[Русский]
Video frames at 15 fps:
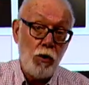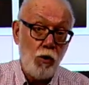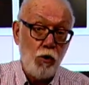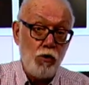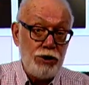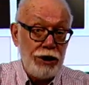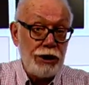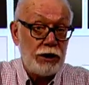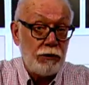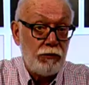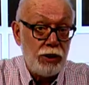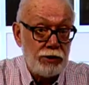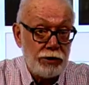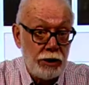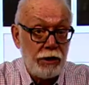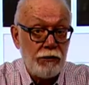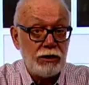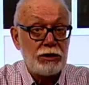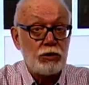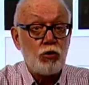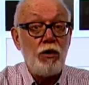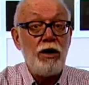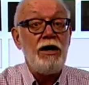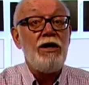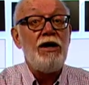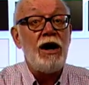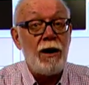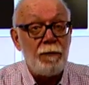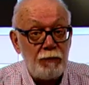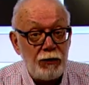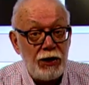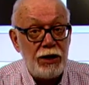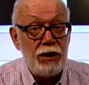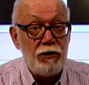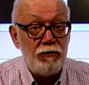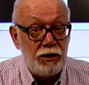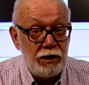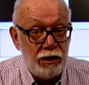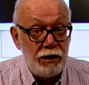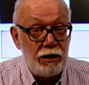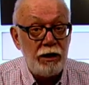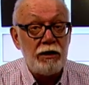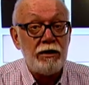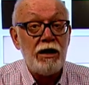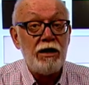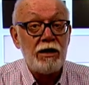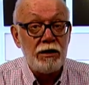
Учитывая, что новострой явно не выгоден